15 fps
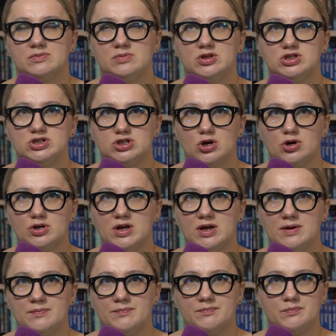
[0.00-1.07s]
e,
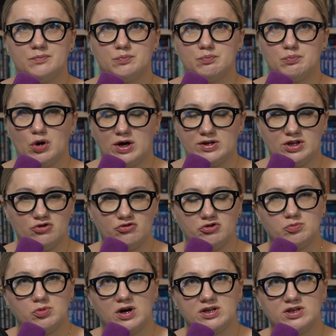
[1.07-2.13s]
historię bohaterów
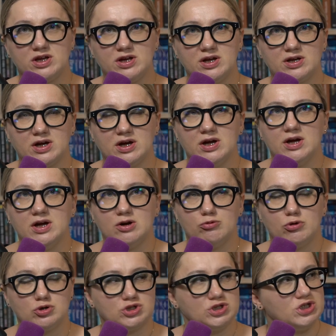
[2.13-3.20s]
i bohaterek
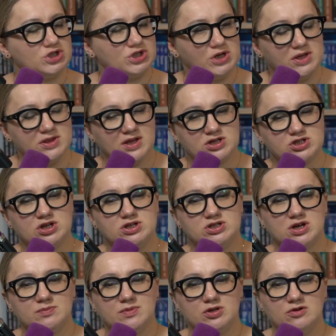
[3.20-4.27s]
łączy jeszcze jedna
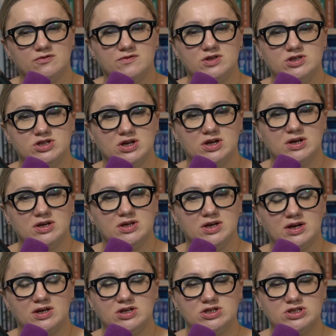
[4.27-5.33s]
rzecz, a mianowicie
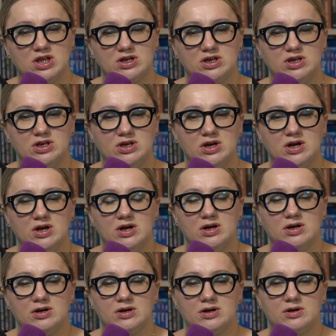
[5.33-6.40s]
jakiś taki
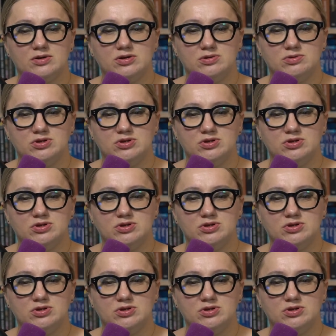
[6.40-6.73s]
e,